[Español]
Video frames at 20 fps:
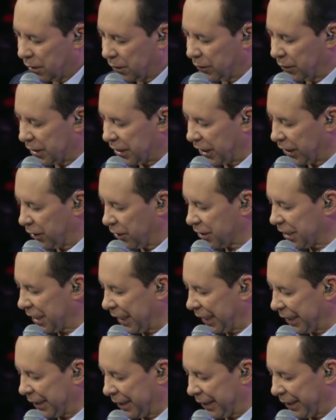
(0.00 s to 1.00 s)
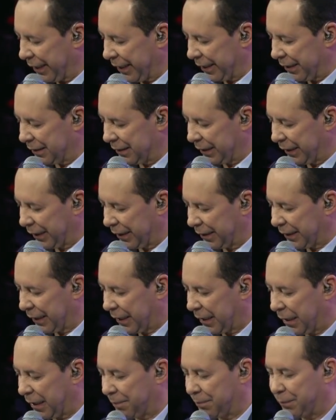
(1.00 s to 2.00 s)
Cuando el Señor saca a Israel
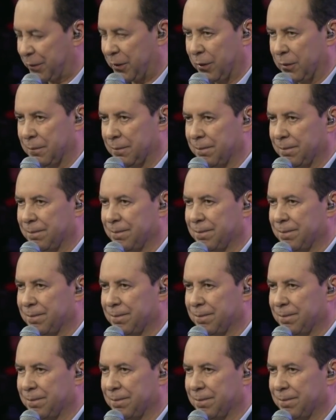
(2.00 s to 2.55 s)
de Egipto